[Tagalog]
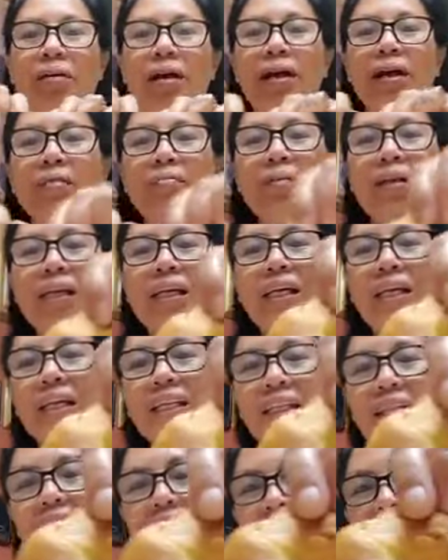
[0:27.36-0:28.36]
Parang
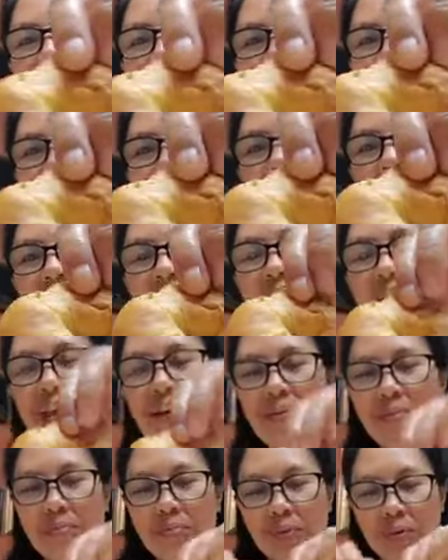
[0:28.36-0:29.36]
maliit na croissant.
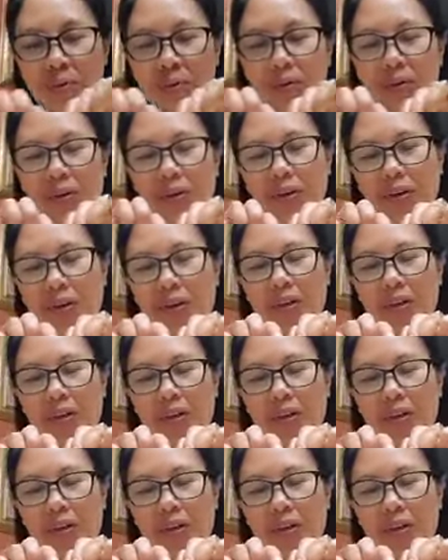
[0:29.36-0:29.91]
Ano po?